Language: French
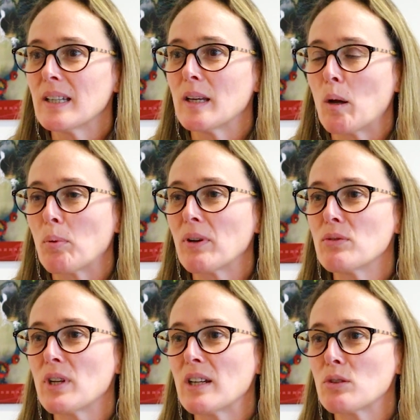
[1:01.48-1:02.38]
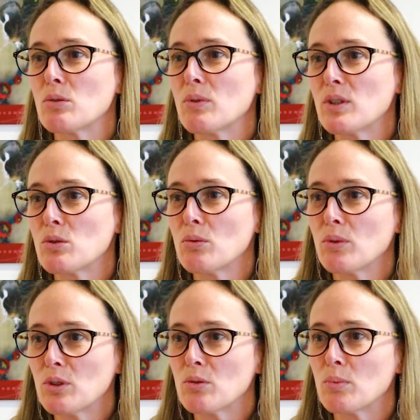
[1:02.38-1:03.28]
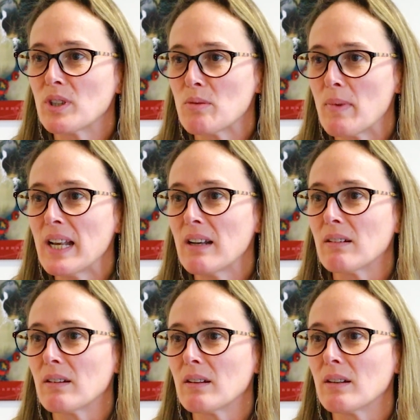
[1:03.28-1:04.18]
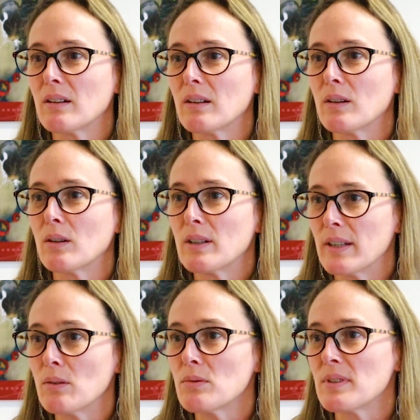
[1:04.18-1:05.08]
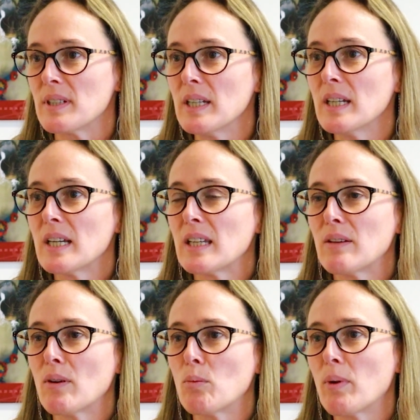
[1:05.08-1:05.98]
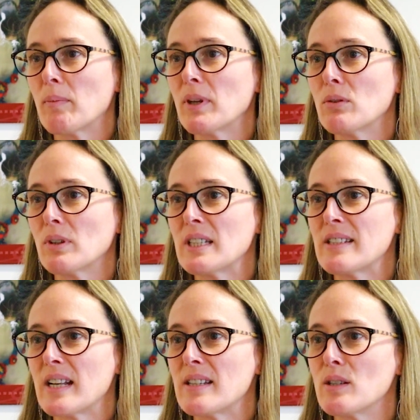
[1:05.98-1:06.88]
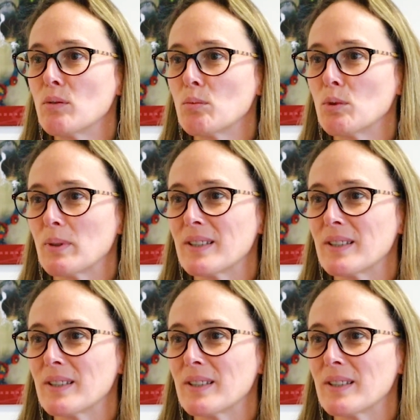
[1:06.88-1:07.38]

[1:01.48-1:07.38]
Et après, vous allez recevoir sur votre boîte mail un lien aussi qui va vous permettre de réinitialiser votre mot de